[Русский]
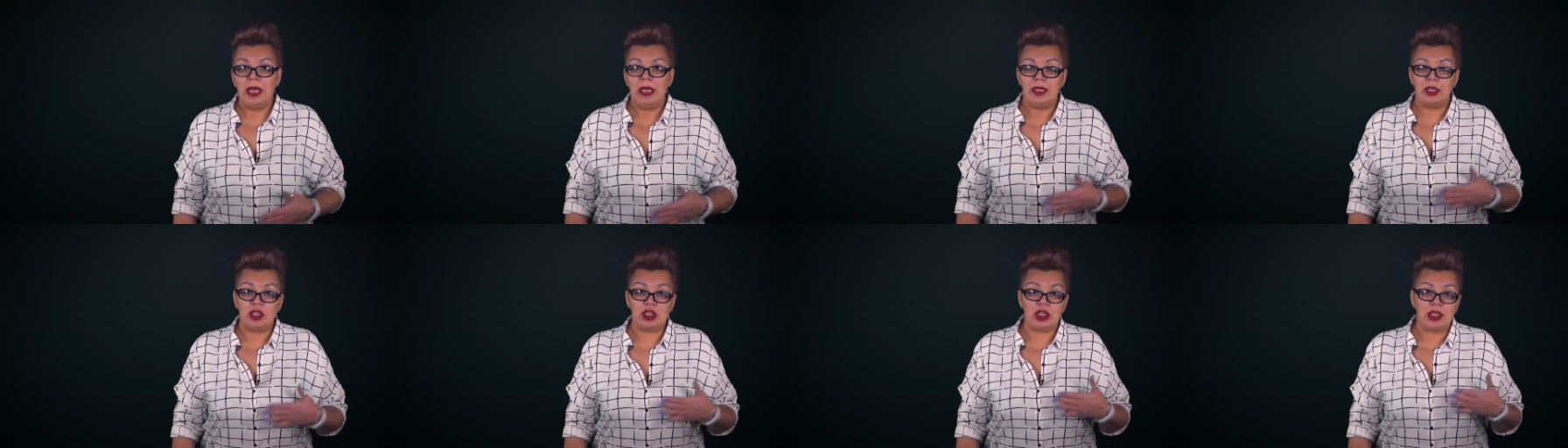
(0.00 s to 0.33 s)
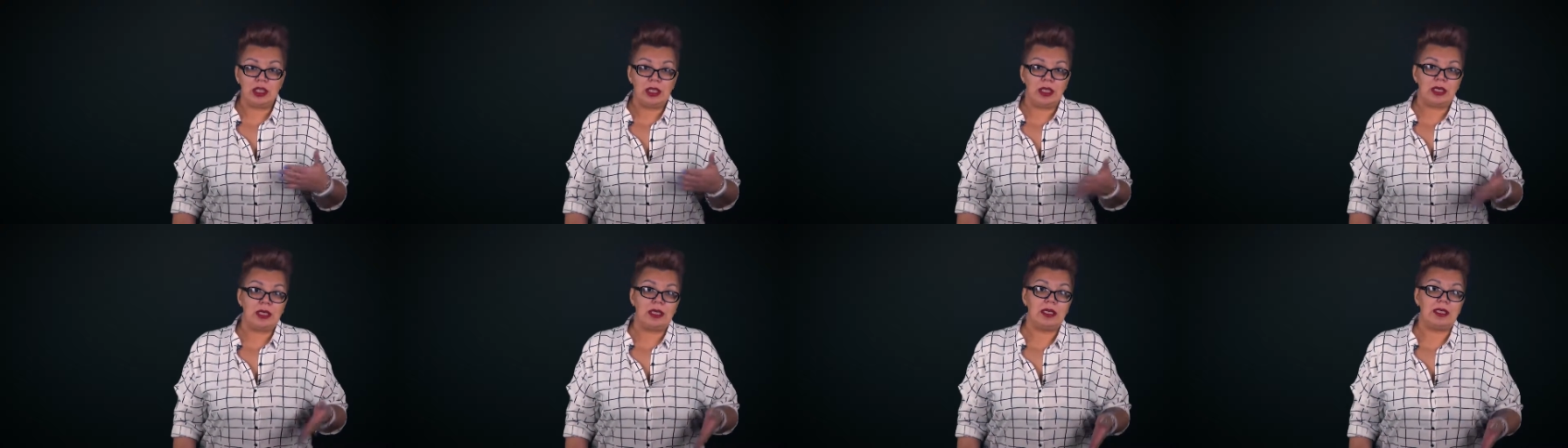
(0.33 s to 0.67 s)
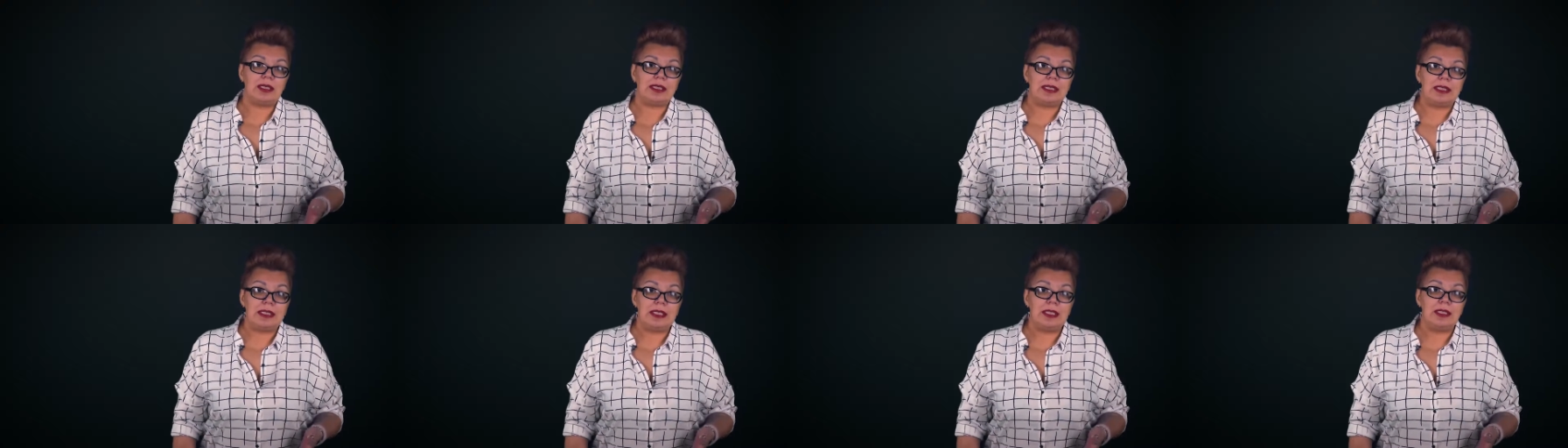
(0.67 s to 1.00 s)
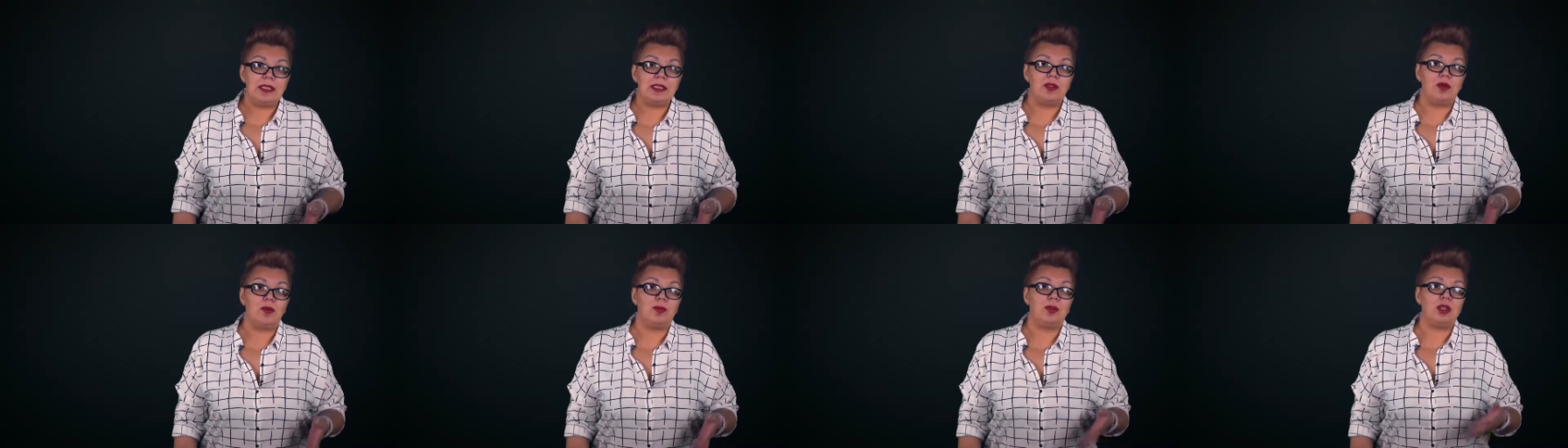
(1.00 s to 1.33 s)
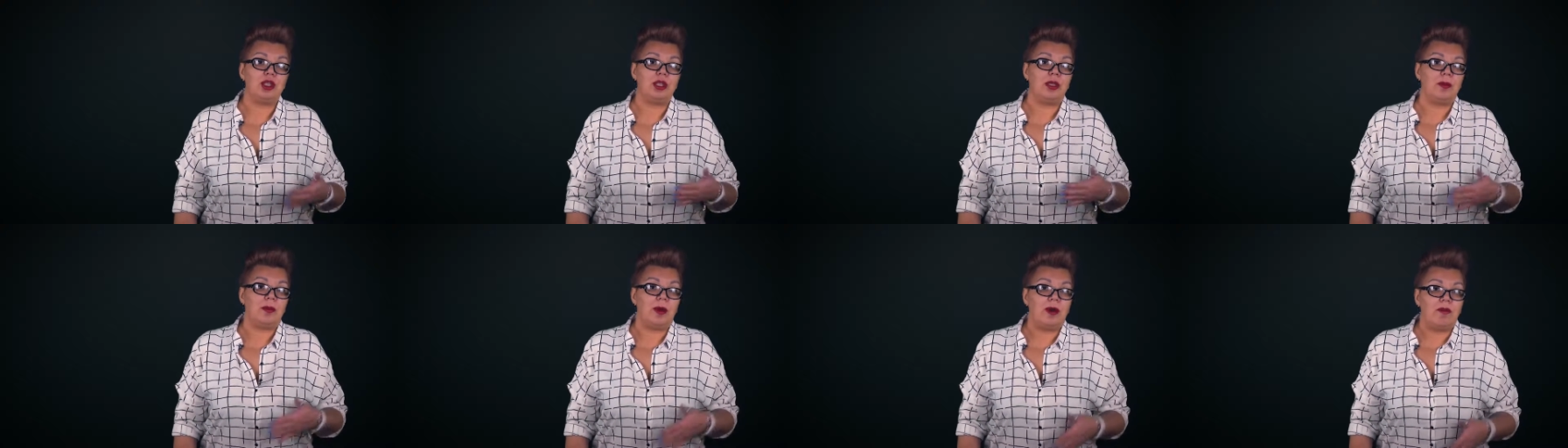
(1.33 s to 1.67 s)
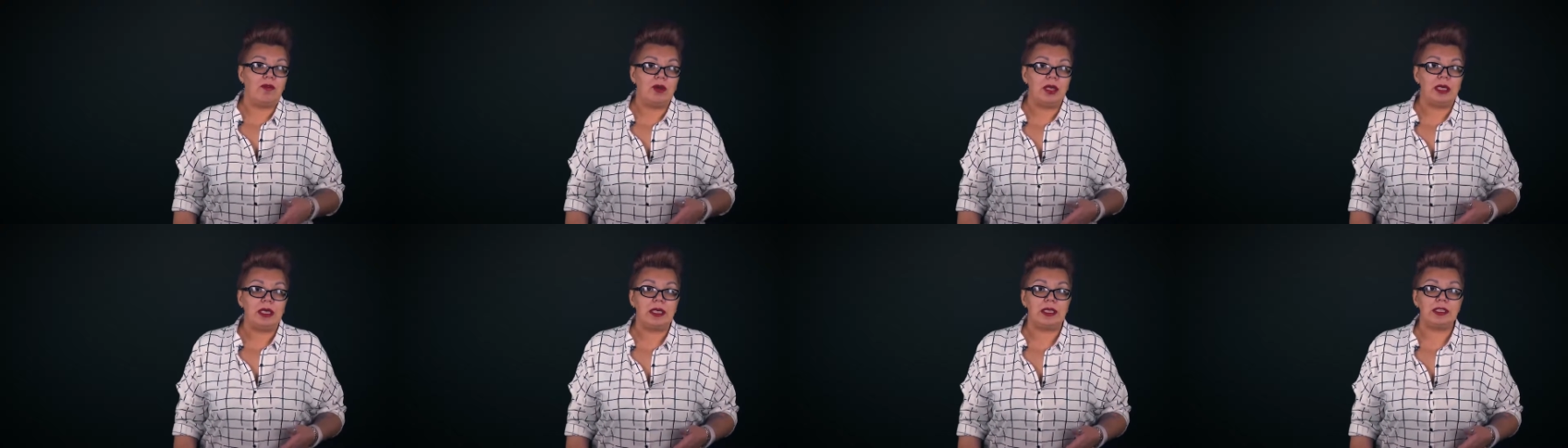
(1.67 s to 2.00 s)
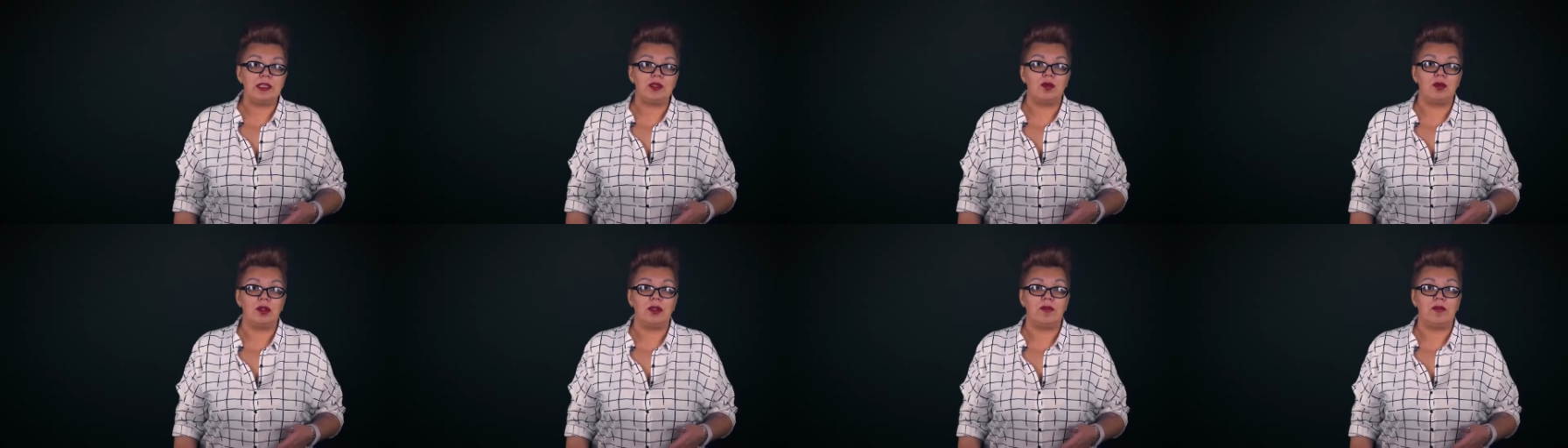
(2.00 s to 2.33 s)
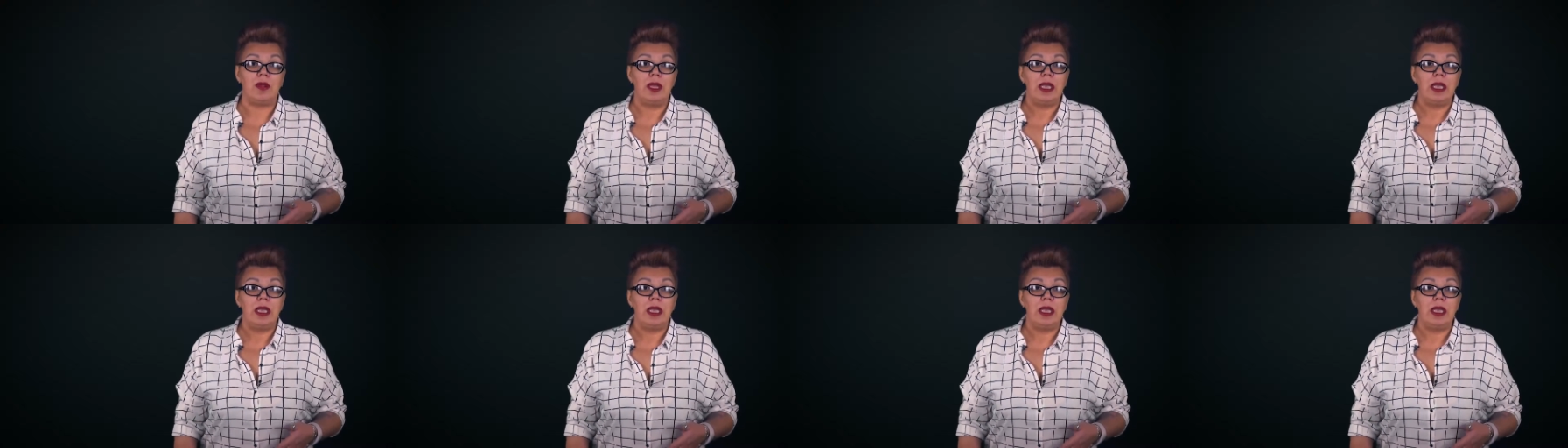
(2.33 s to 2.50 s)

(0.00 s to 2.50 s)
инженерных сетей, общедомовых расходов.